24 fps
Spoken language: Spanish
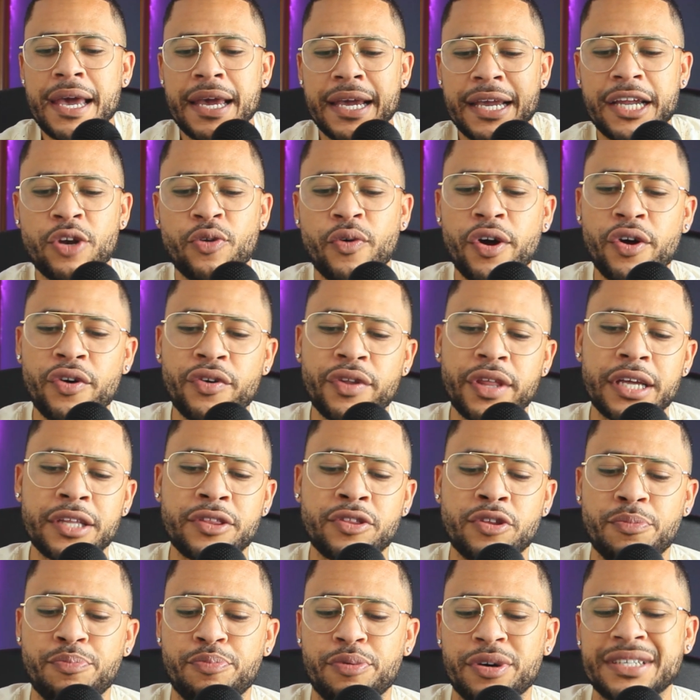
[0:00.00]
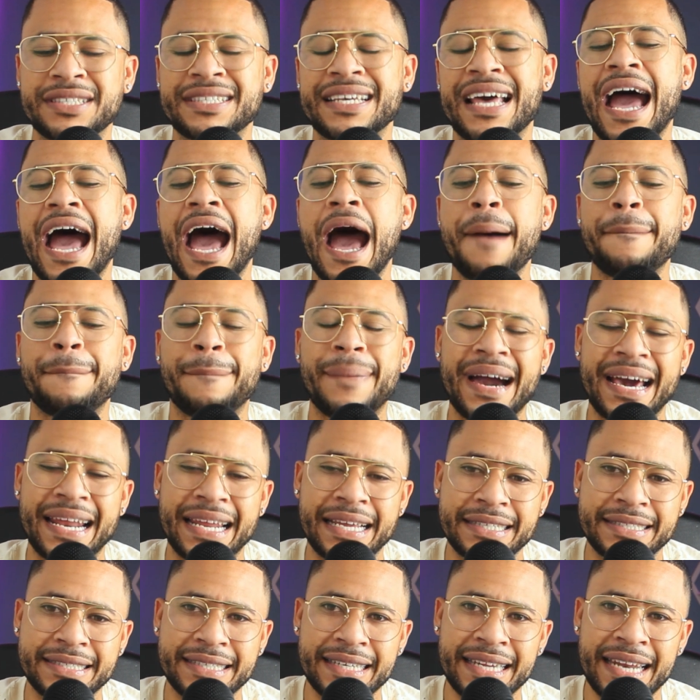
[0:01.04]
Y luego de esto pues
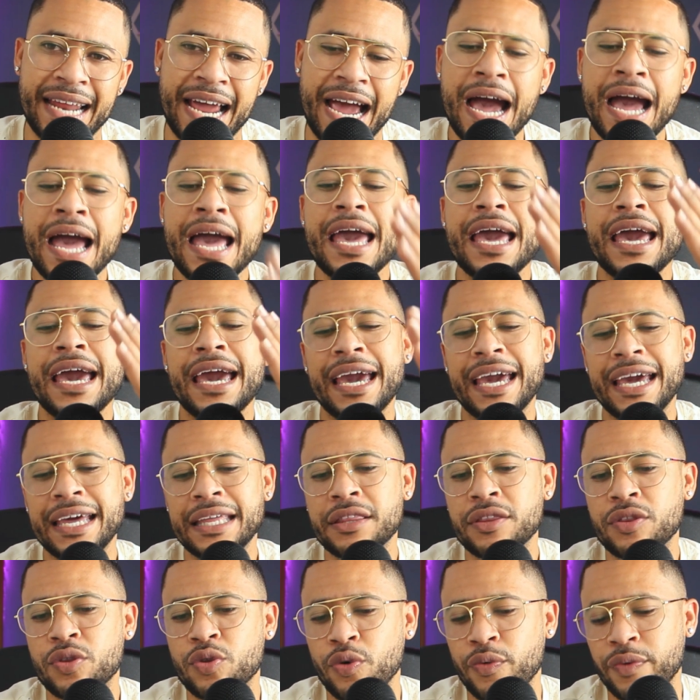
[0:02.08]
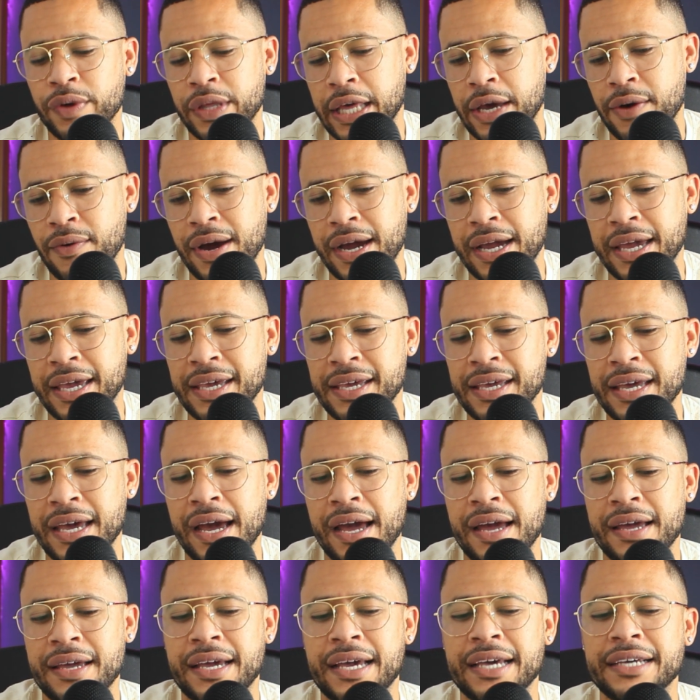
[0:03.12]
aparecerá en tu video aquí
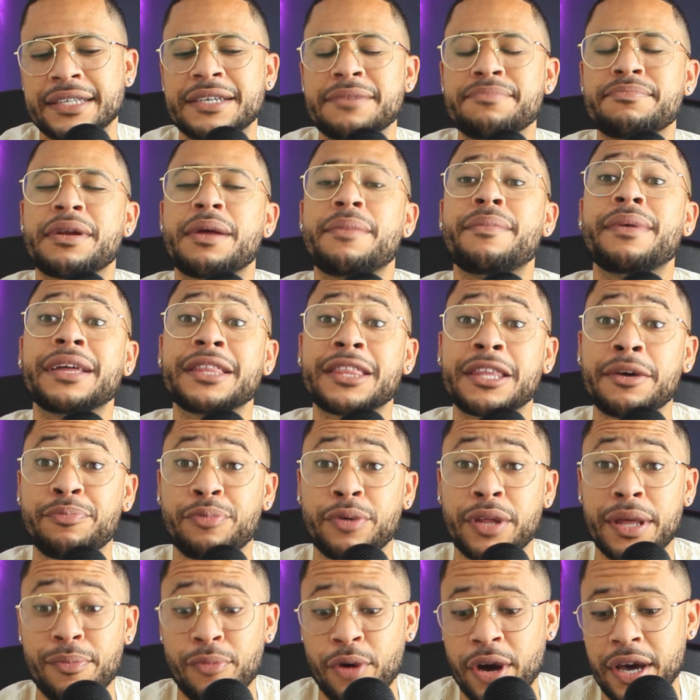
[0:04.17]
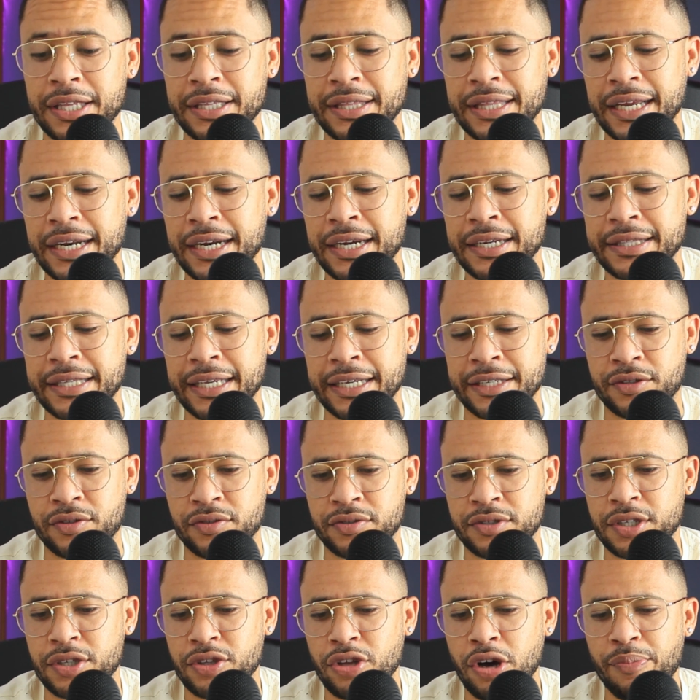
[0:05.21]
que simplemente podemos editar el texto.
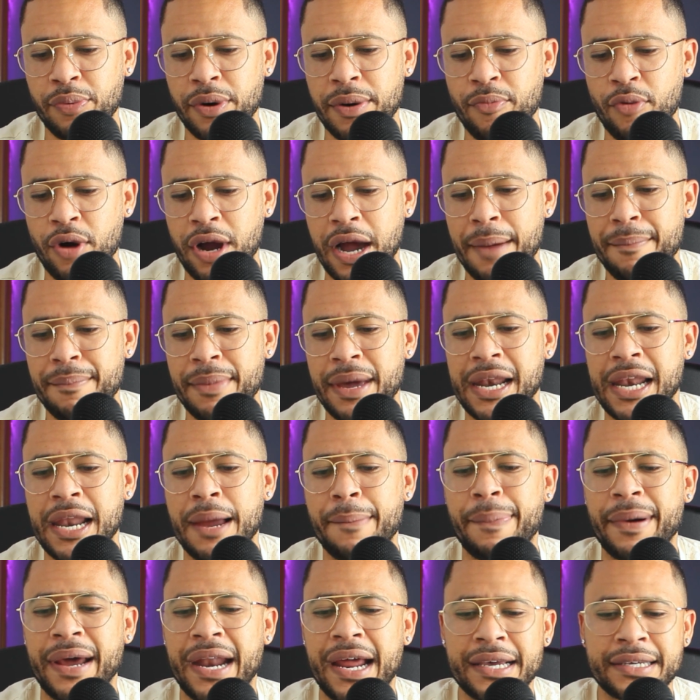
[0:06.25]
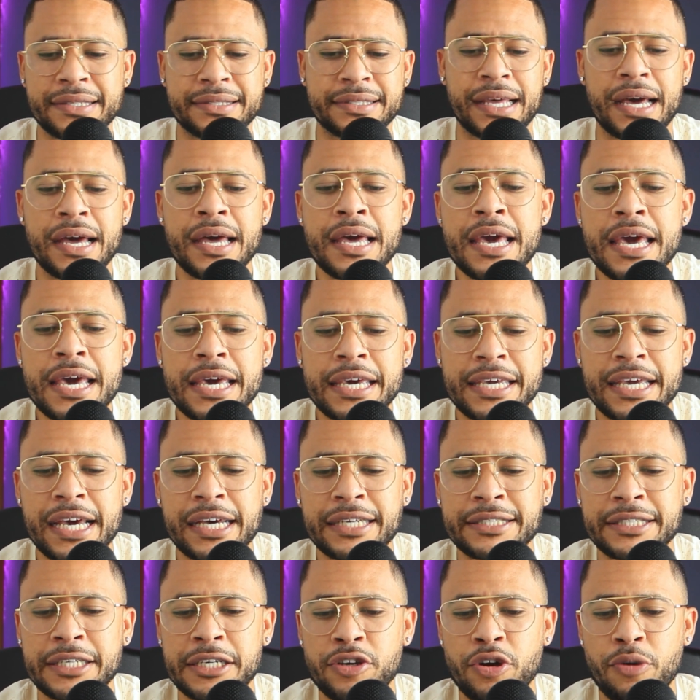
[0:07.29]
Si no, podemos cambiarla para esta. Y
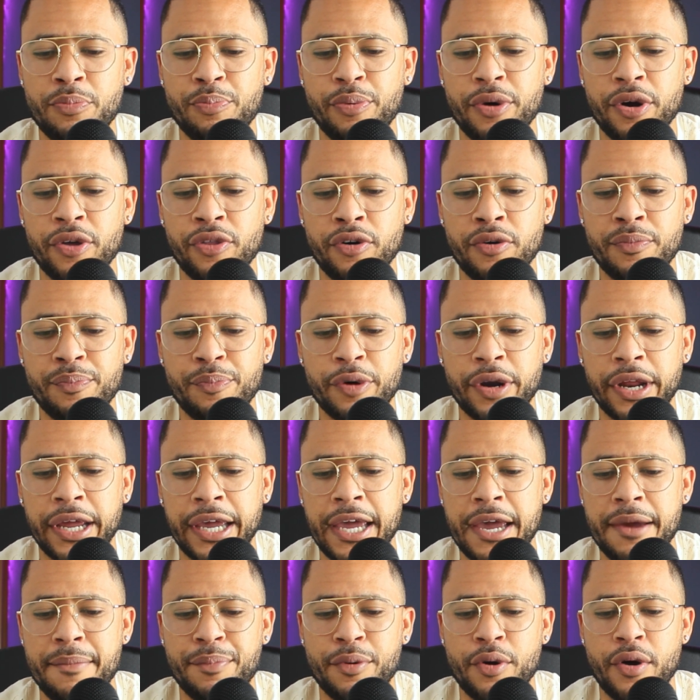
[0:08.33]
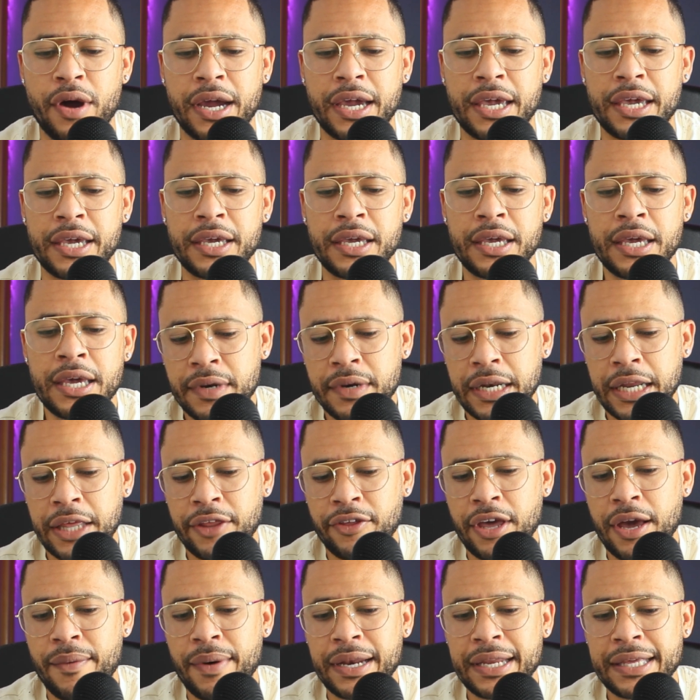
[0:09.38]
así yo puedo, por ejemplo, aquí le
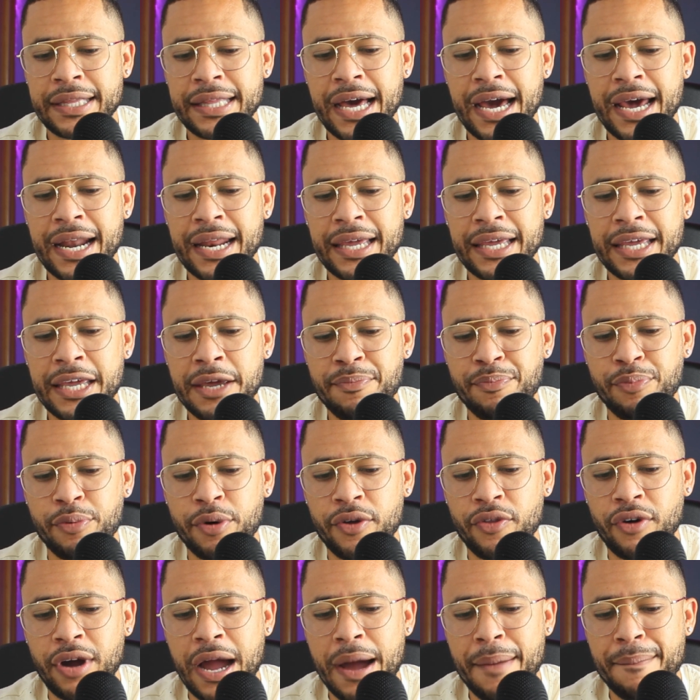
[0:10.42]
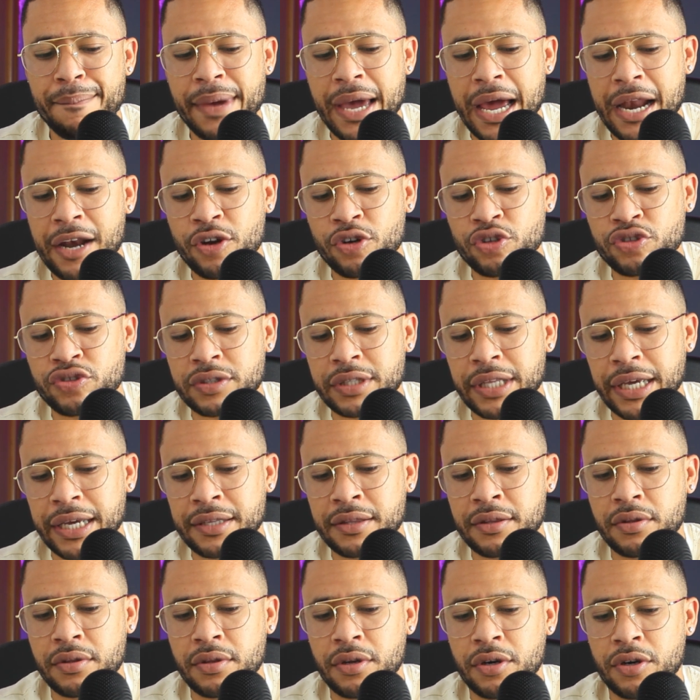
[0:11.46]
doy a validar y puedo cambiar los,
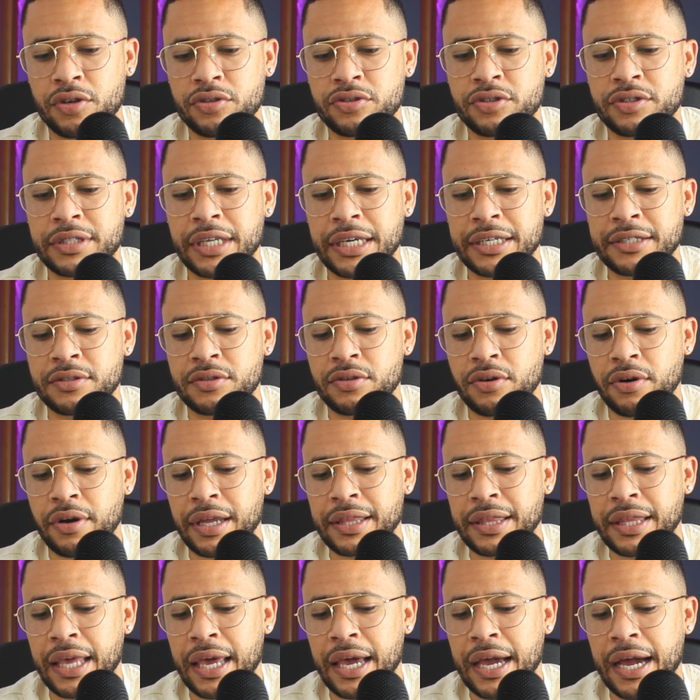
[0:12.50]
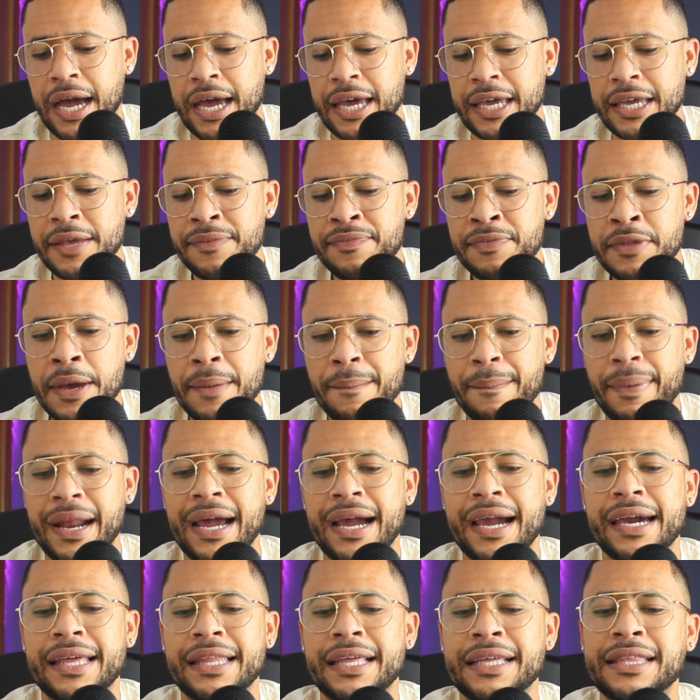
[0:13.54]
los textos que tenga ahí
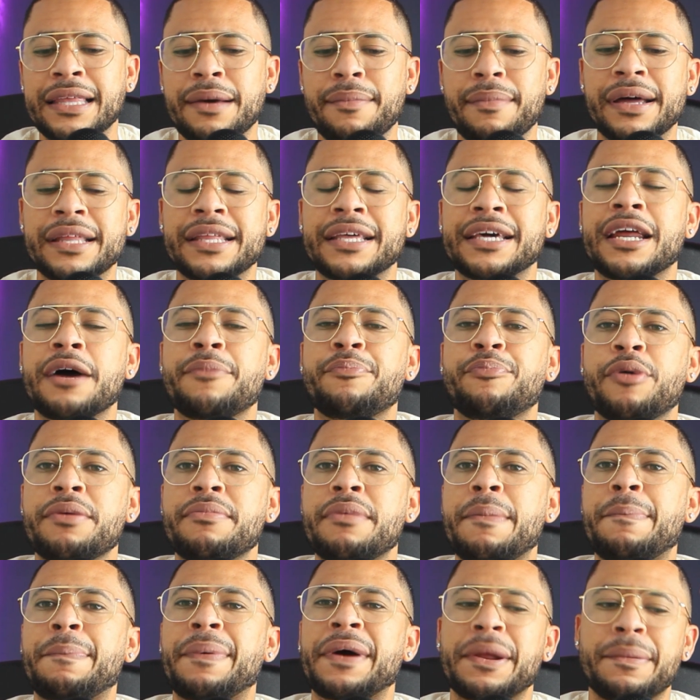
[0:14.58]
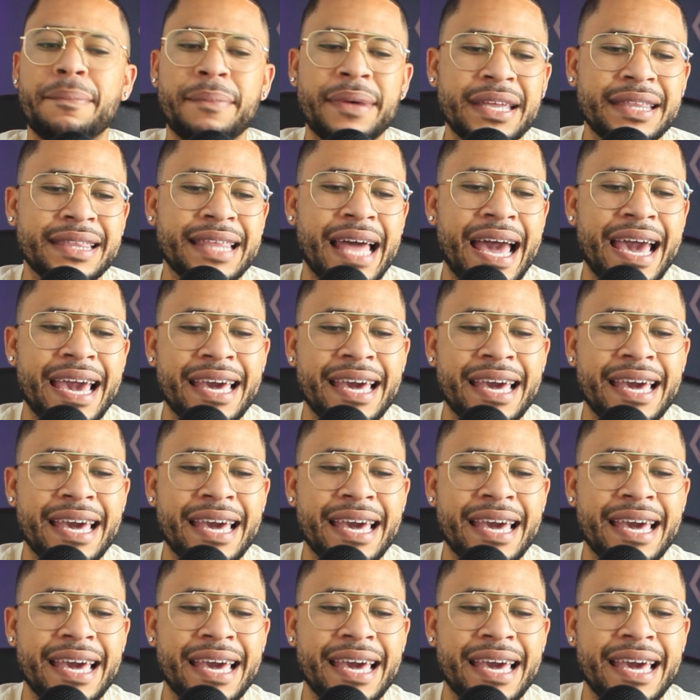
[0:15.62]
para que de esta manera pues me permita